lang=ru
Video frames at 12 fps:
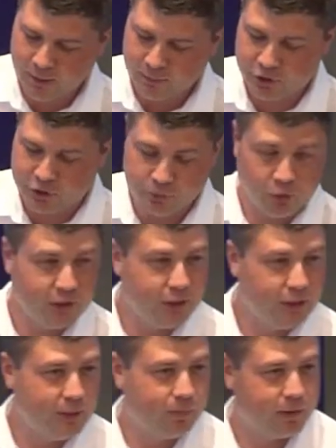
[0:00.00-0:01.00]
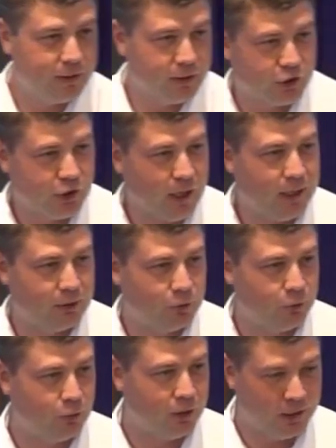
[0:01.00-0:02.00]
почему они не поддержали
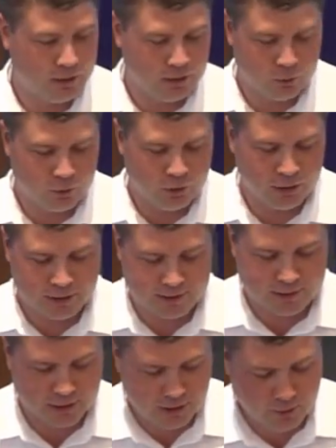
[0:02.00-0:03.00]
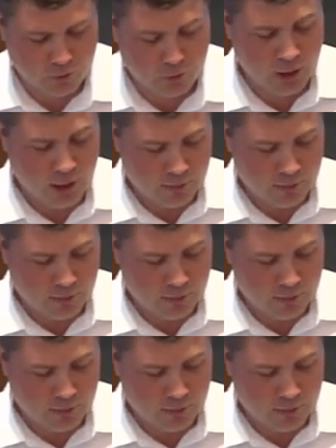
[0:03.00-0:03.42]
ту или иную инициативу,